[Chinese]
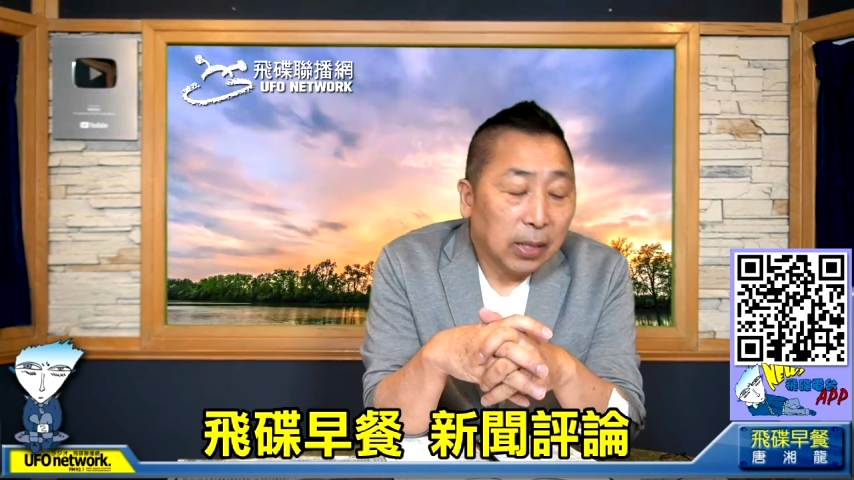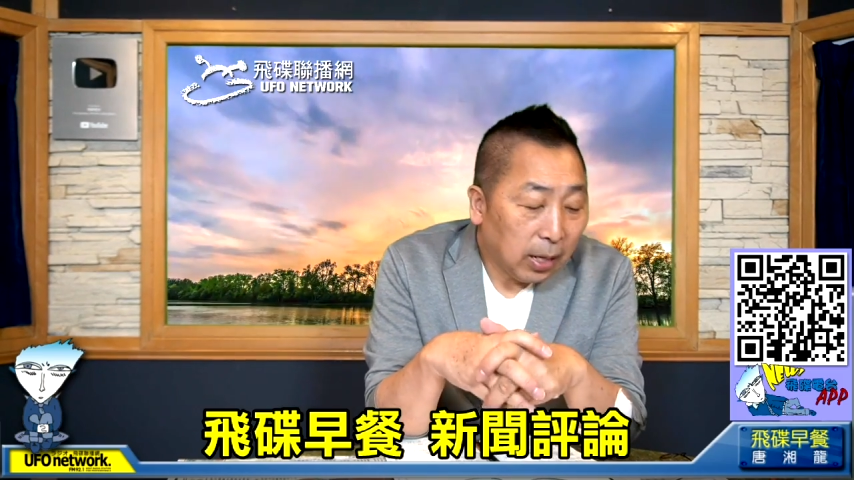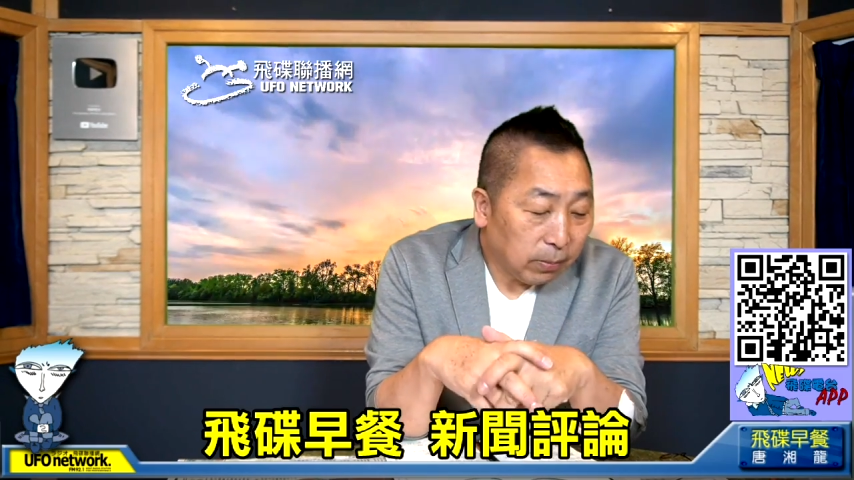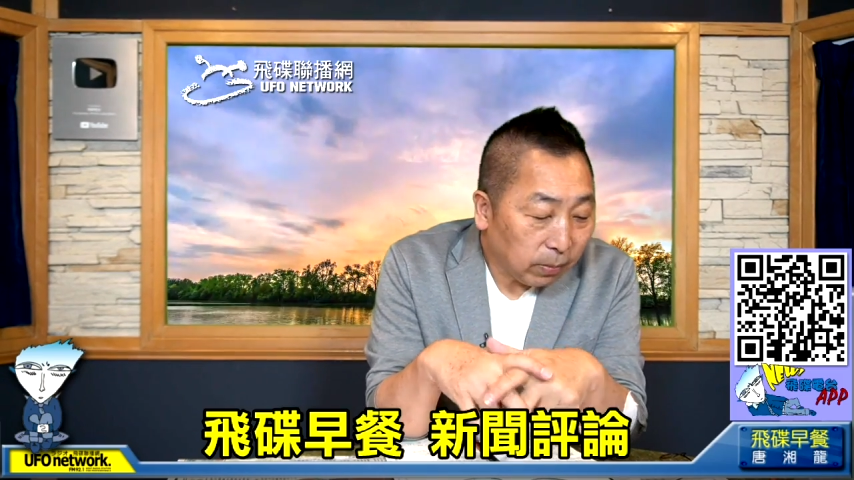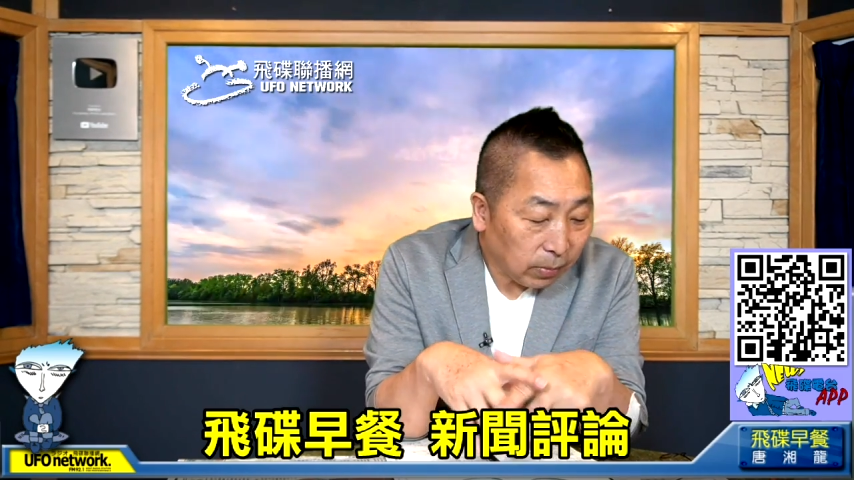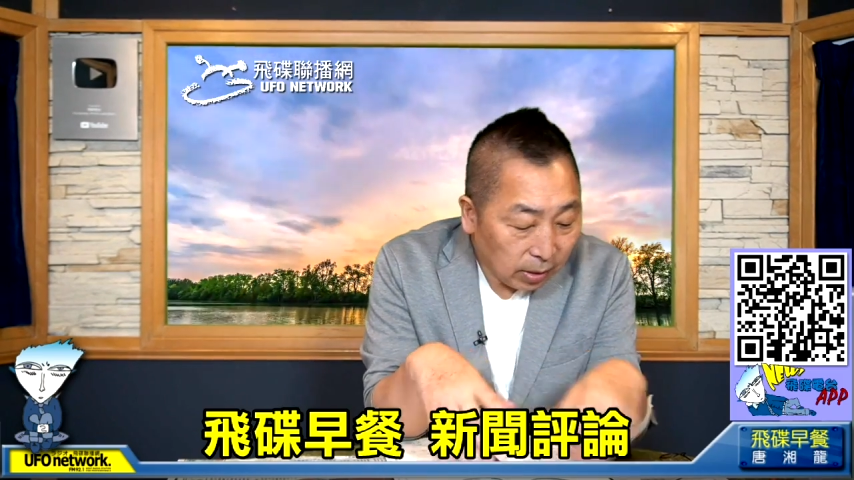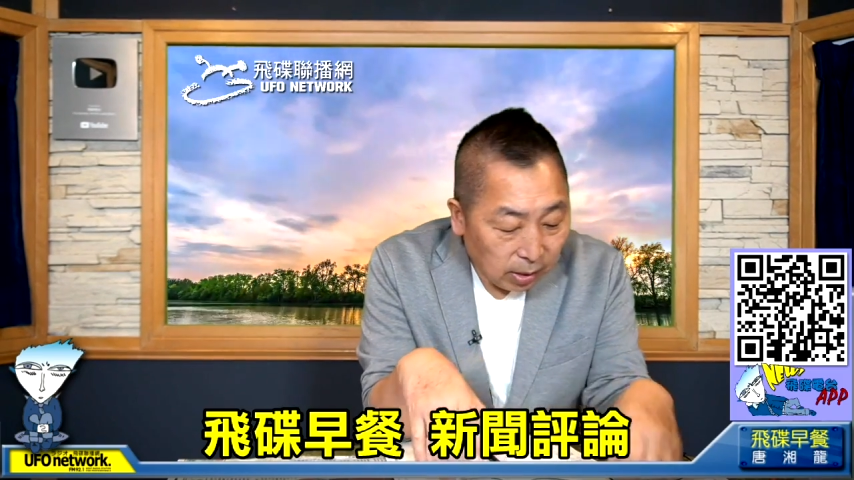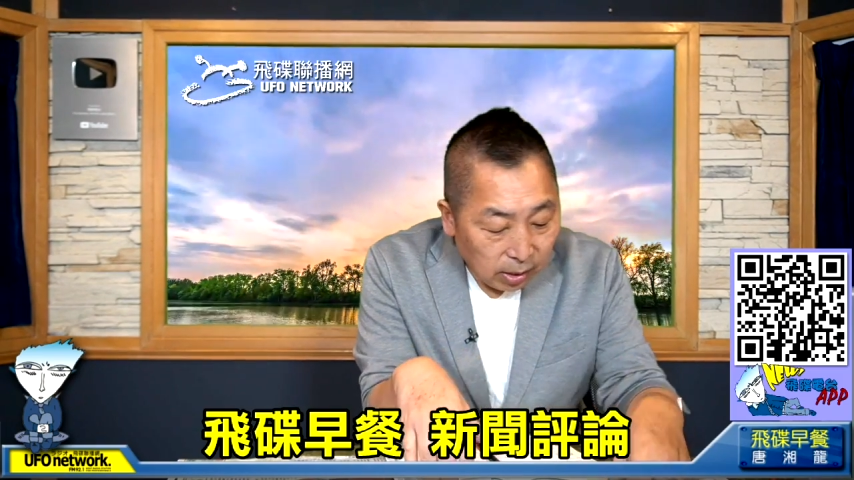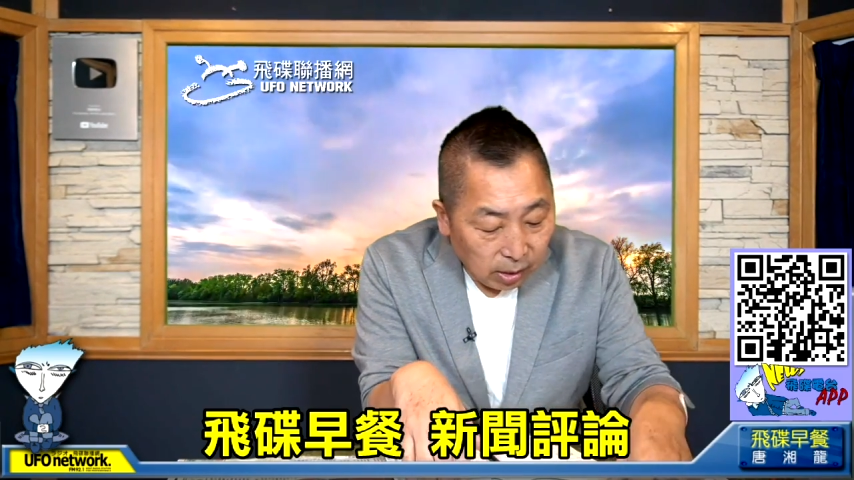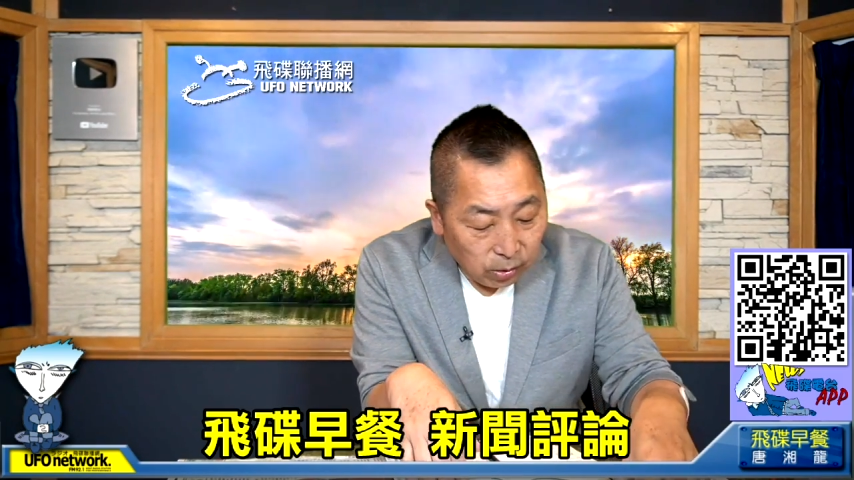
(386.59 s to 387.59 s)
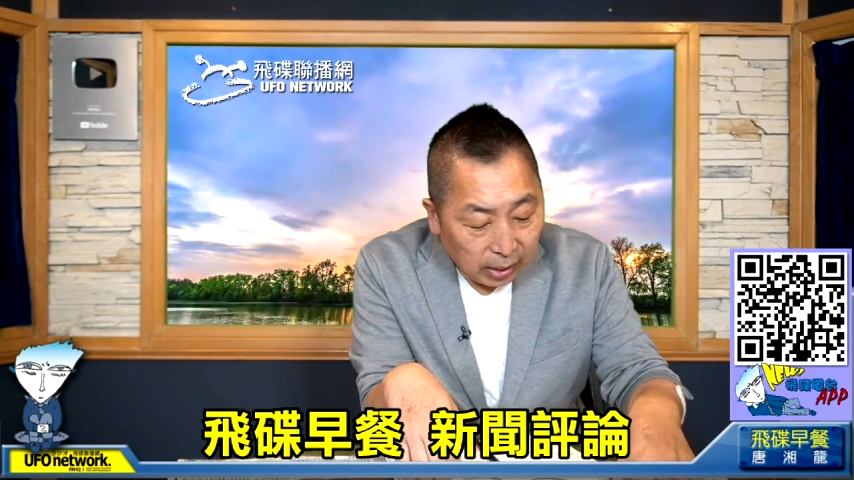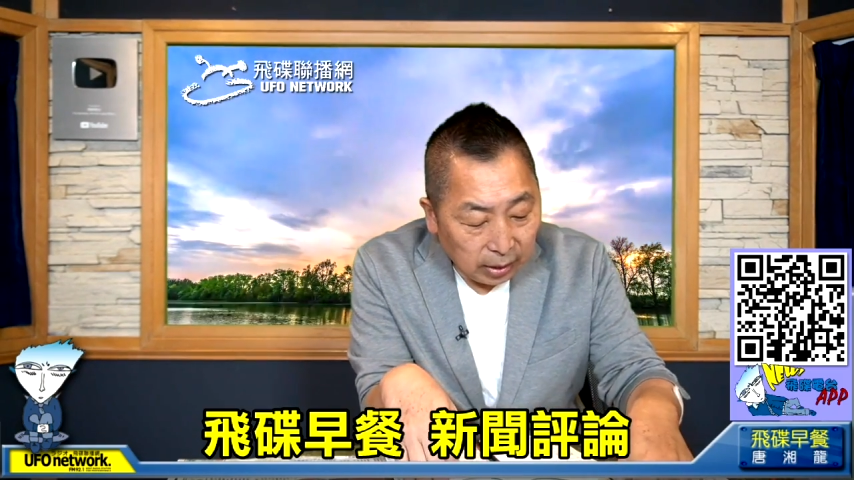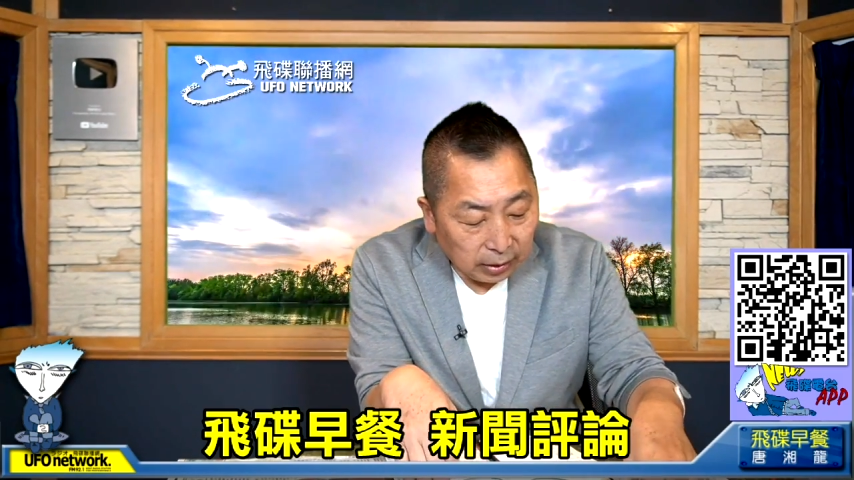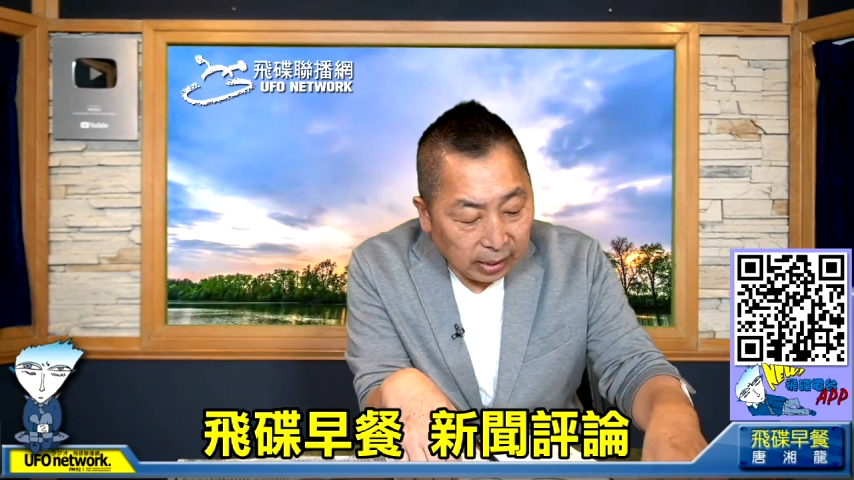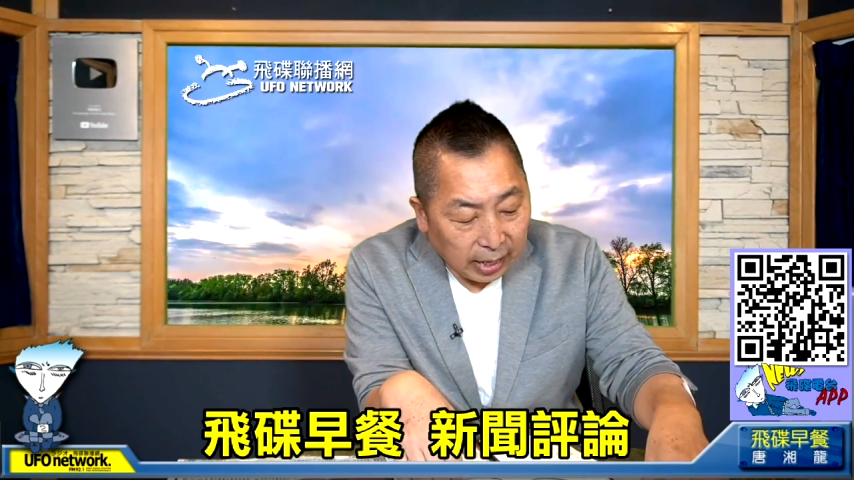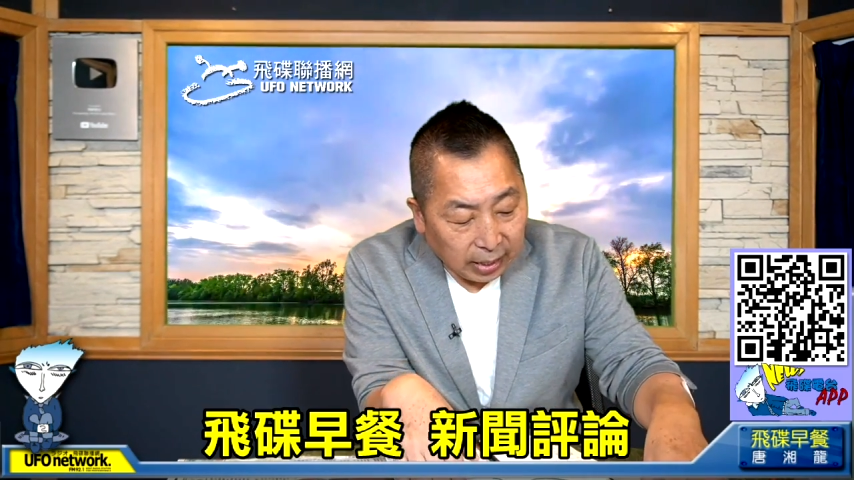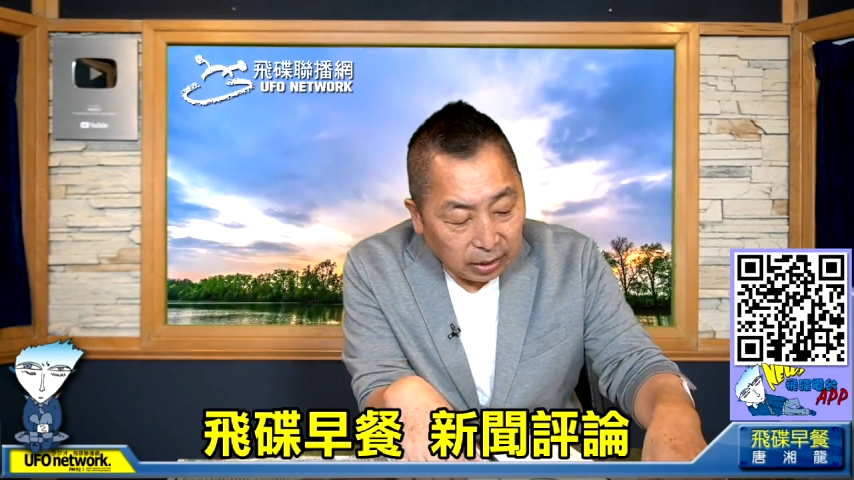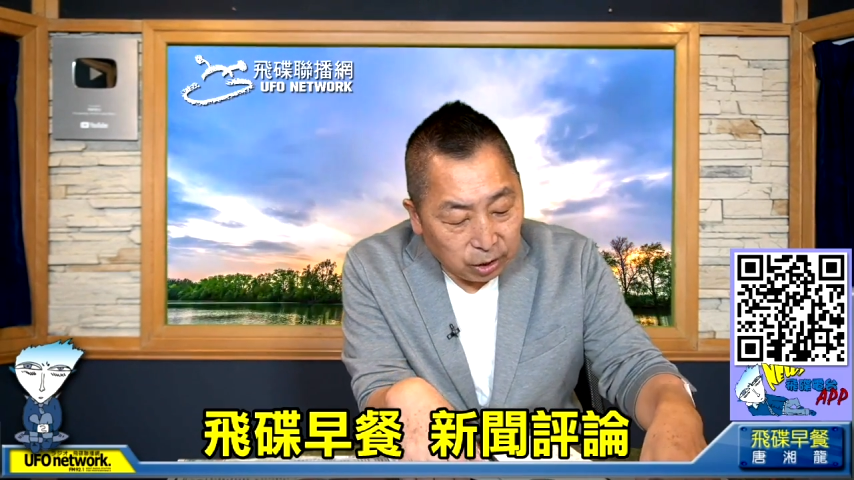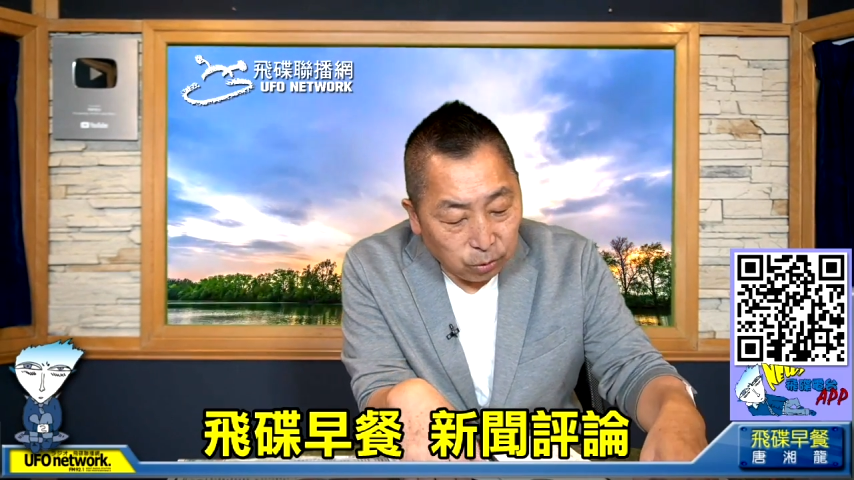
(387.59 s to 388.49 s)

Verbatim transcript: 那因为刚电台呢，